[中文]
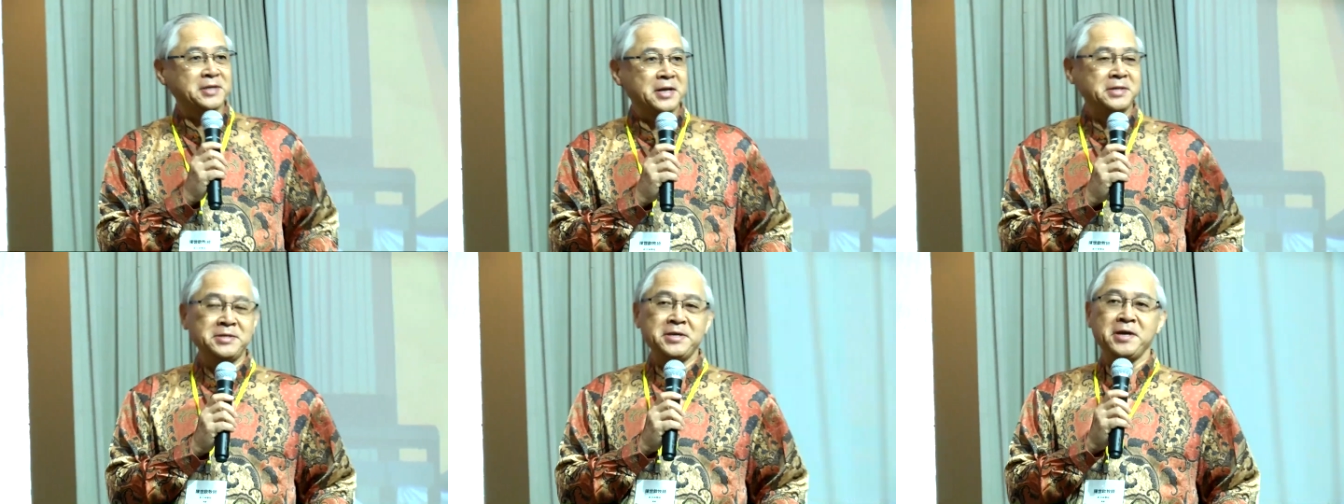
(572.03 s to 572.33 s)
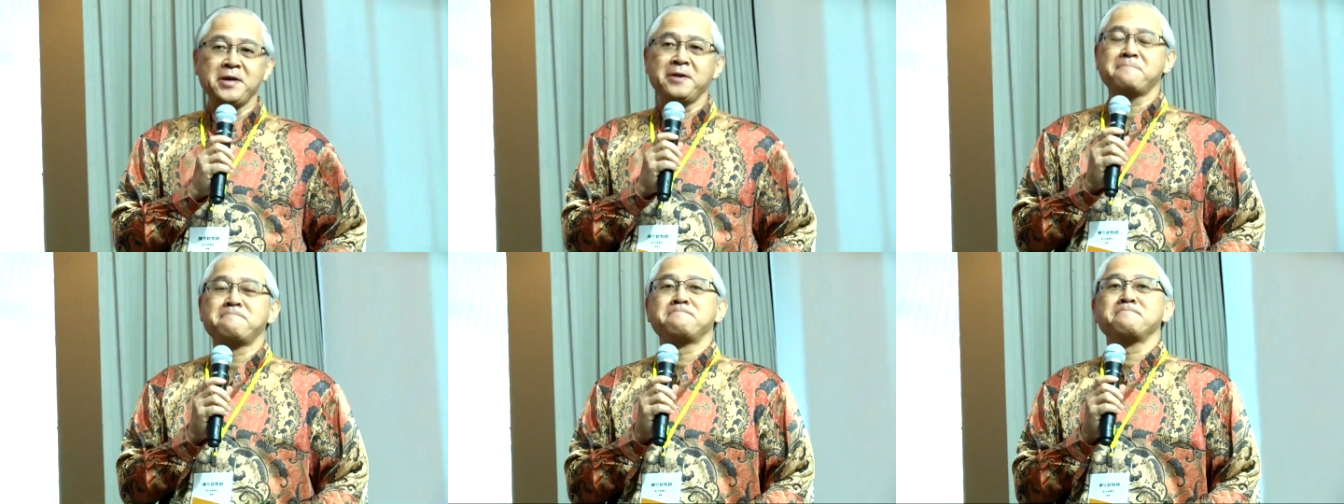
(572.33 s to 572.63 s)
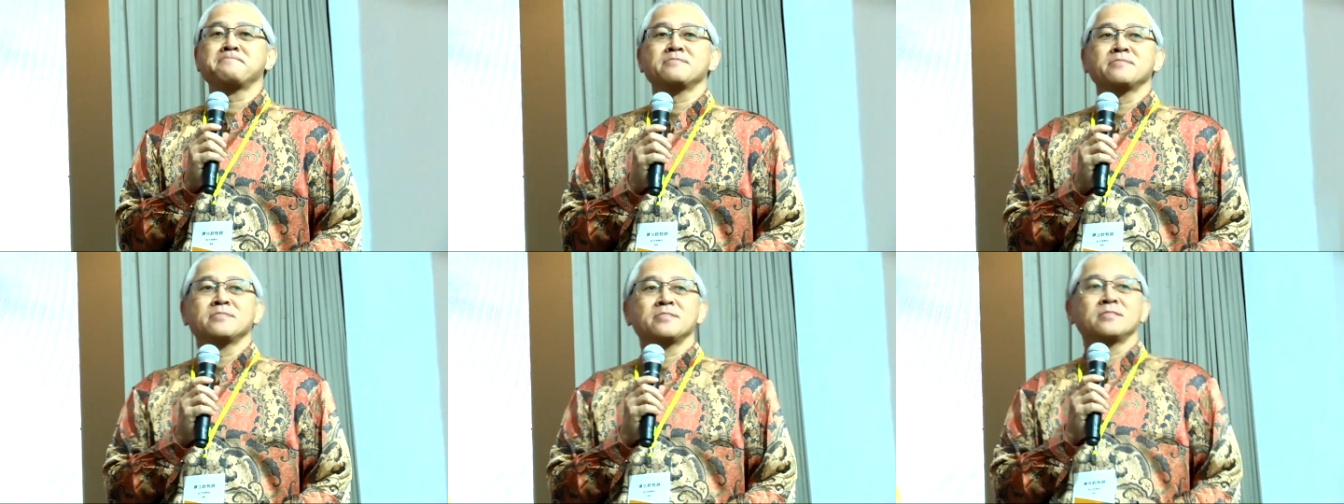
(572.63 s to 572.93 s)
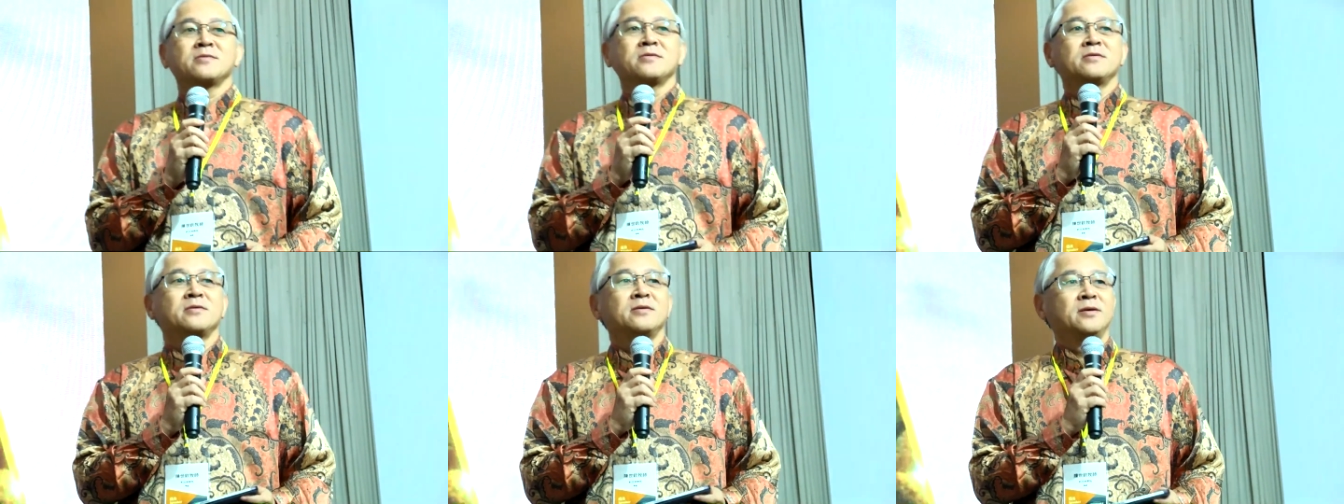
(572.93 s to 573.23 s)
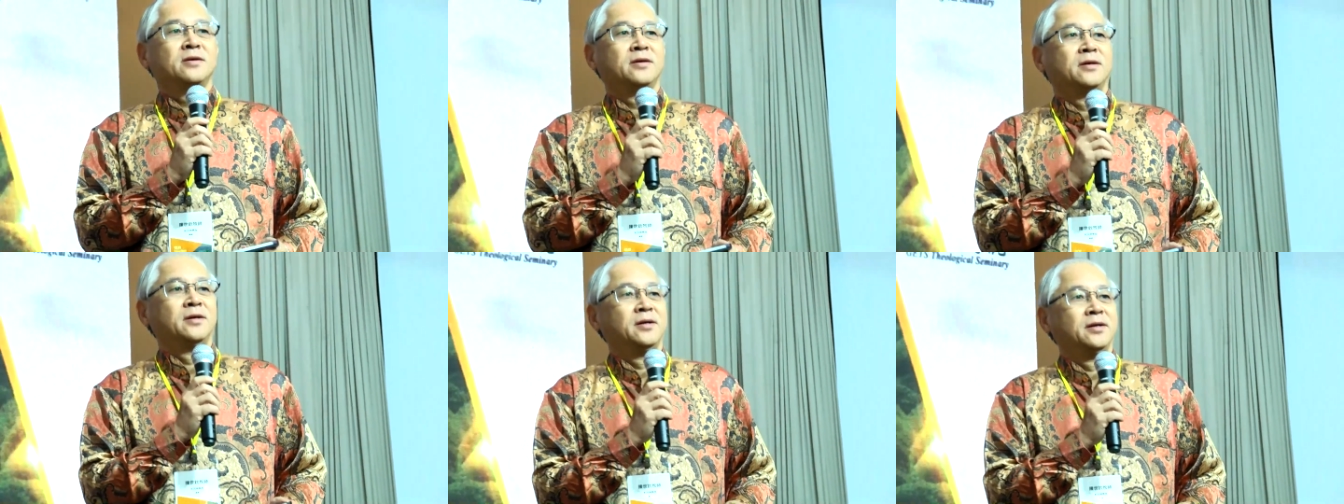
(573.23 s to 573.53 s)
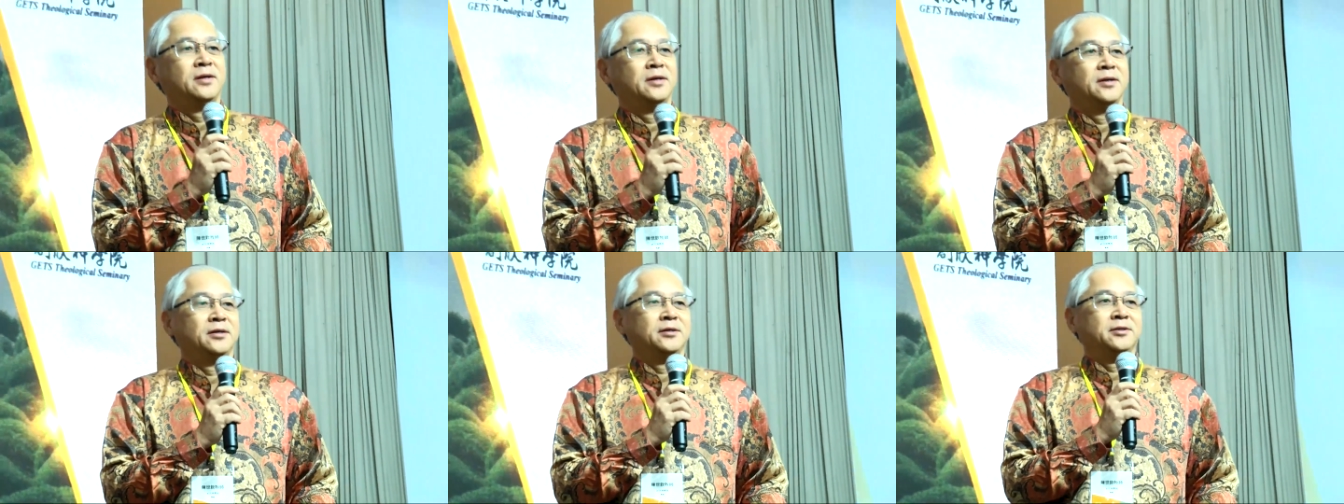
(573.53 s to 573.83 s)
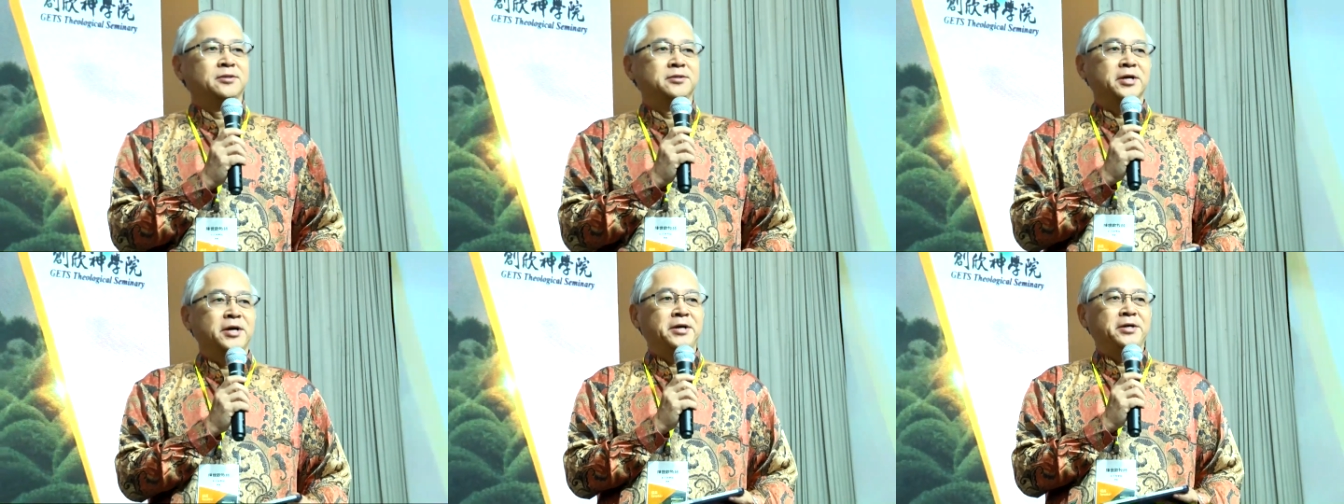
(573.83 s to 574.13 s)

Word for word: 夜，在